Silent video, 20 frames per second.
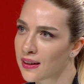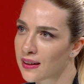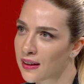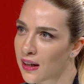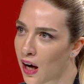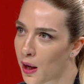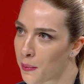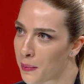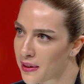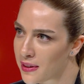
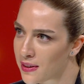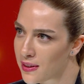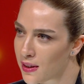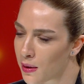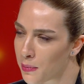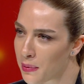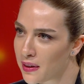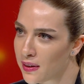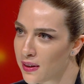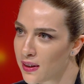
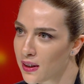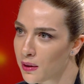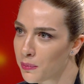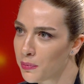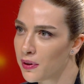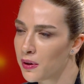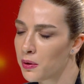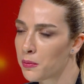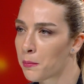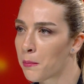kaybettirebildiği
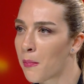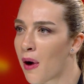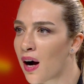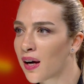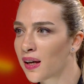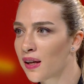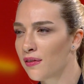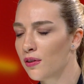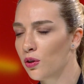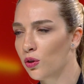gibi
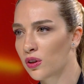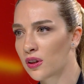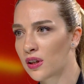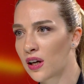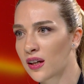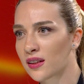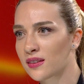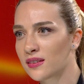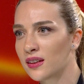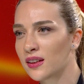manevi
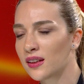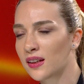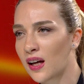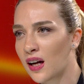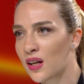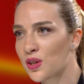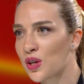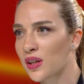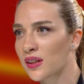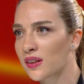olarak da
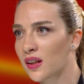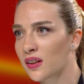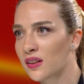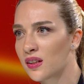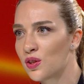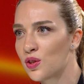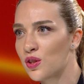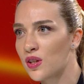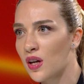gerçekten hiç